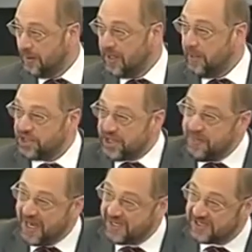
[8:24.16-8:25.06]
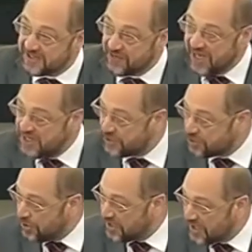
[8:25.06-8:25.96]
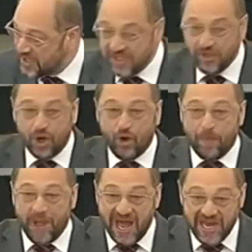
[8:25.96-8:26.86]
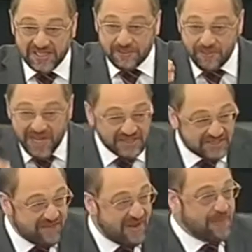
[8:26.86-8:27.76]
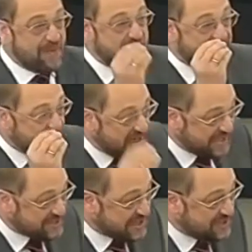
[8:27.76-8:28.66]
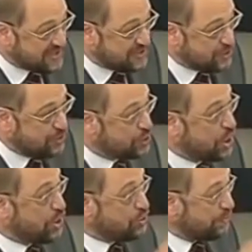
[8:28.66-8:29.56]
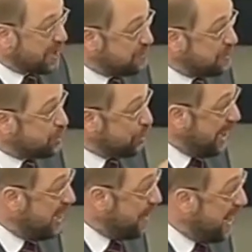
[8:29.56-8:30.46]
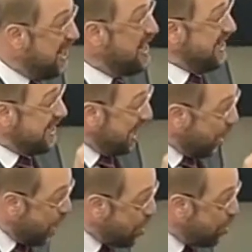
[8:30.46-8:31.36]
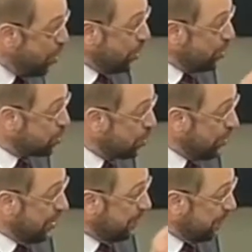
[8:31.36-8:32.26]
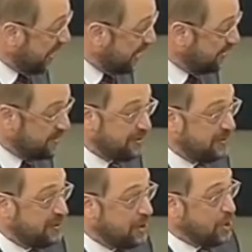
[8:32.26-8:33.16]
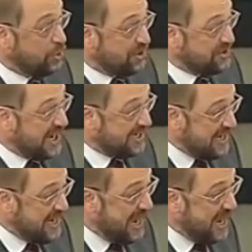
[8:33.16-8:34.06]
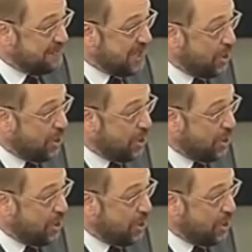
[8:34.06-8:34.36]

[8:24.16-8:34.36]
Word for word: ja bestimmt eigentlich das vereinigte königreich in europa alles? wie wäre es denn wenn man mit der finanztransaktionssteuer zum beispiel schon einmal in der eurozone beginnt und sagt innerhalb der